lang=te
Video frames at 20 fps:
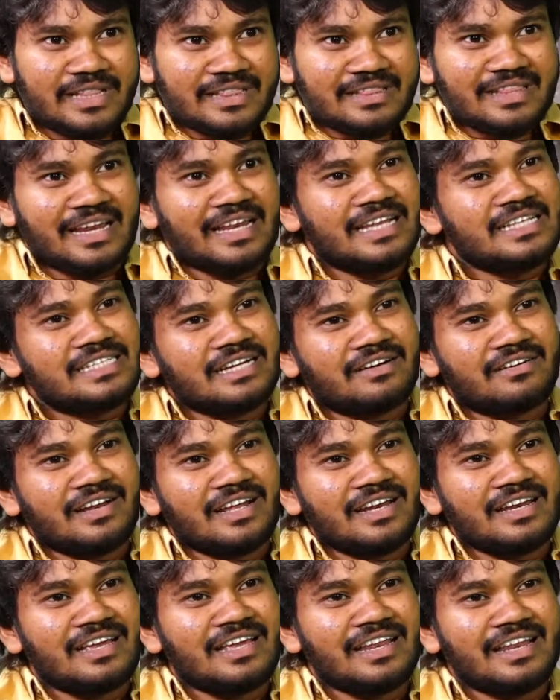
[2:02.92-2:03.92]
ఇంత రీచ్
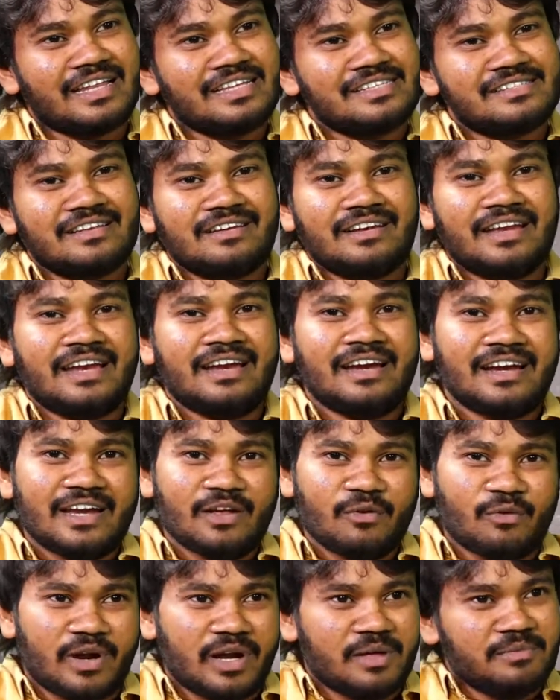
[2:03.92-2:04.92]
అవ్వడానికి రీజన్
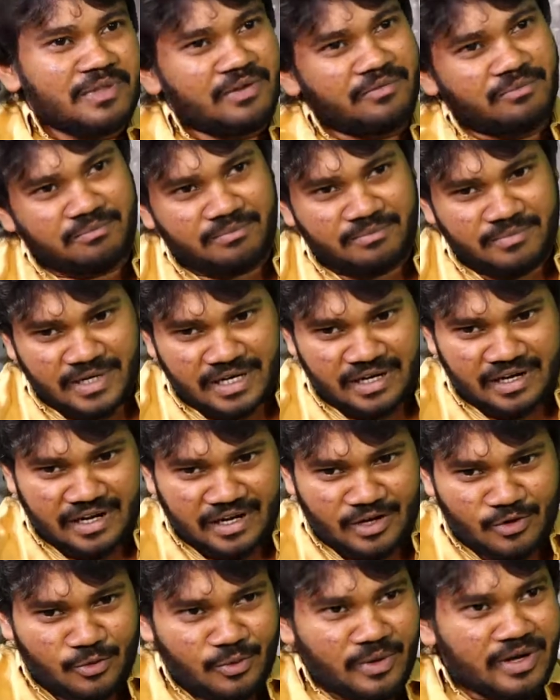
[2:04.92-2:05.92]
ఏంటంటే వన్ ఆఫ్ ద
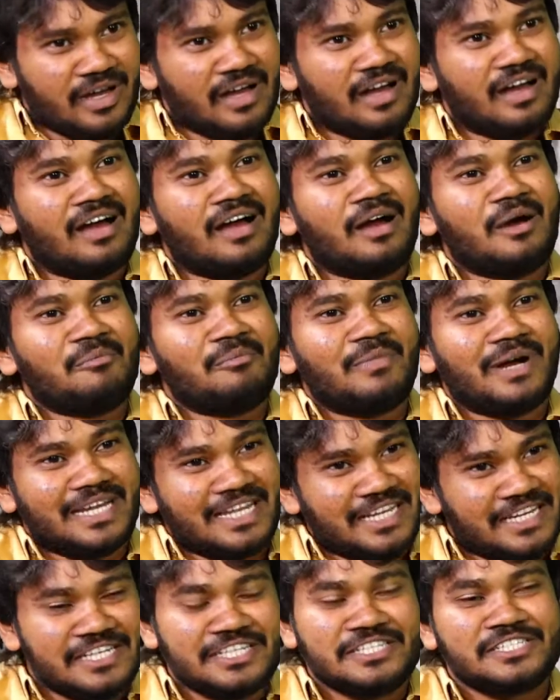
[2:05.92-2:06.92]
అక్కడున్న మా
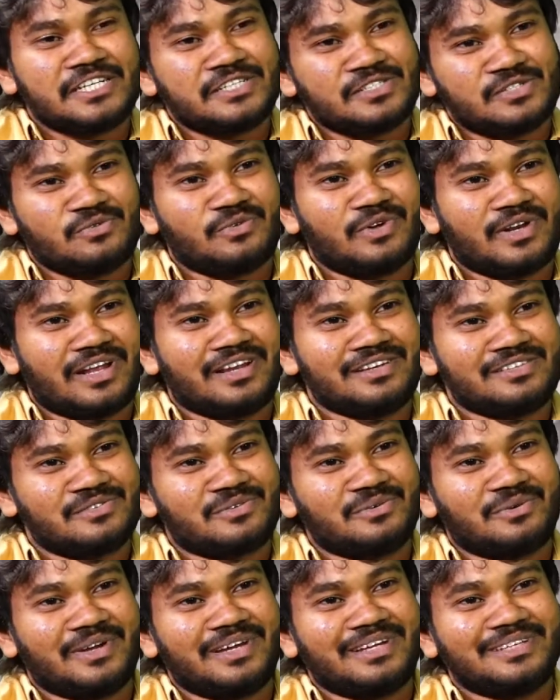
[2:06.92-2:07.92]
టెక్నీషియన్స్ వర్కర్స్
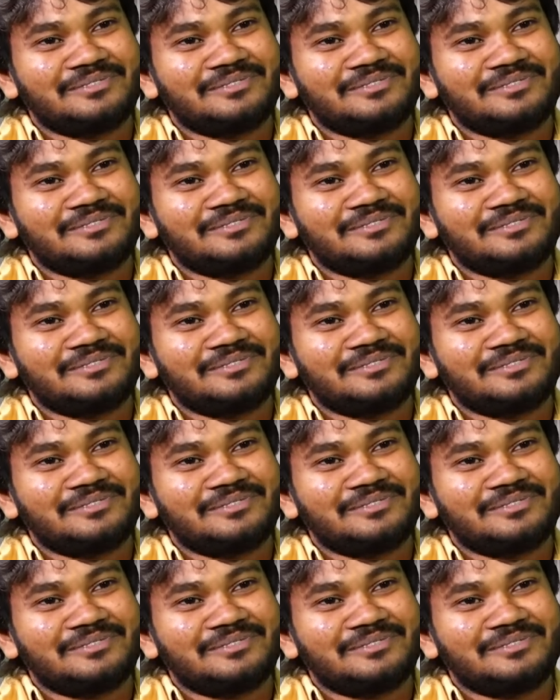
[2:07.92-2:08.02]
కూడా